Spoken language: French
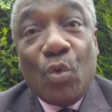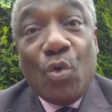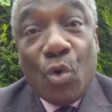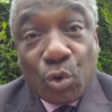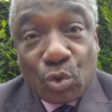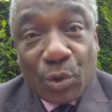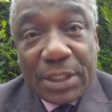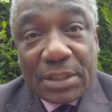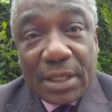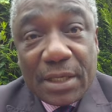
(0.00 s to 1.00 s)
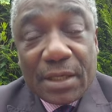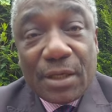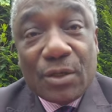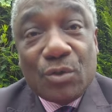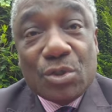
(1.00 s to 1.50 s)
l'autorité
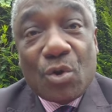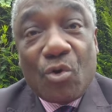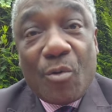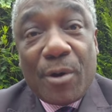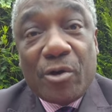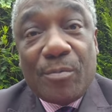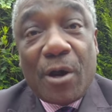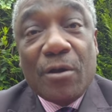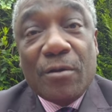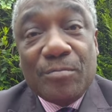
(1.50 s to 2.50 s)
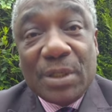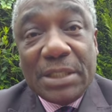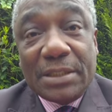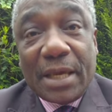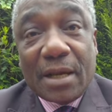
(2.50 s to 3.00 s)
de son commandement
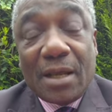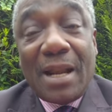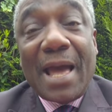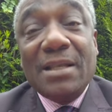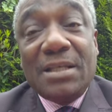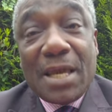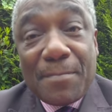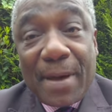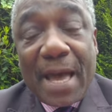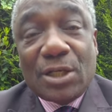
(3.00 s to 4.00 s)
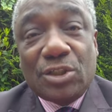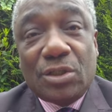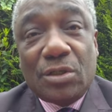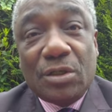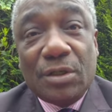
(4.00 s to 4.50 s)
militaire. La
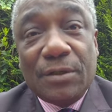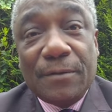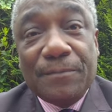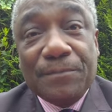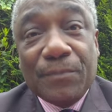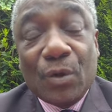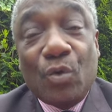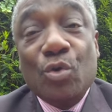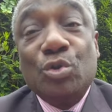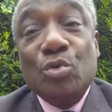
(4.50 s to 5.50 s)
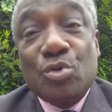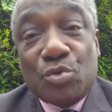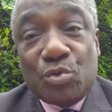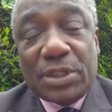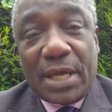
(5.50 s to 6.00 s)
démarche que je
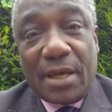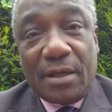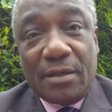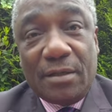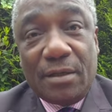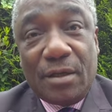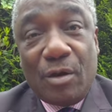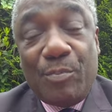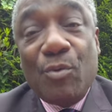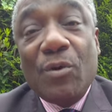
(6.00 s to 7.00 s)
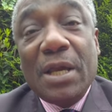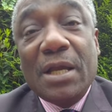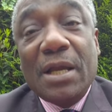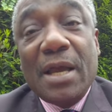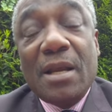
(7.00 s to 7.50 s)
suggère, pour
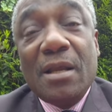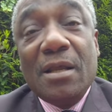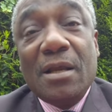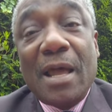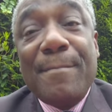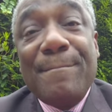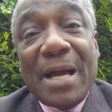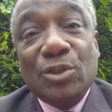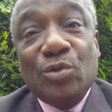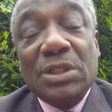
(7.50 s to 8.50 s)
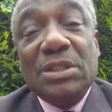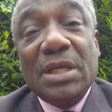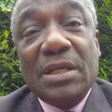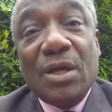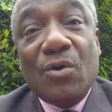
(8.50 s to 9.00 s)
laquelle la
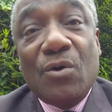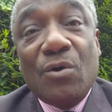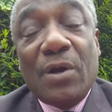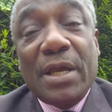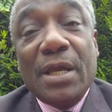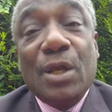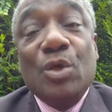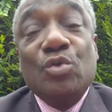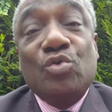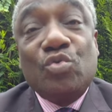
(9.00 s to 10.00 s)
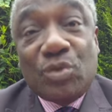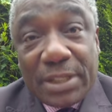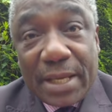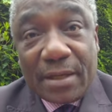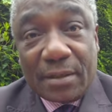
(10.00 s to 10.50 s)
majorité des Congolais
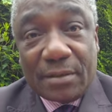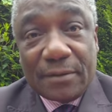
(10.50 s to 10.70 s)
soutiennent,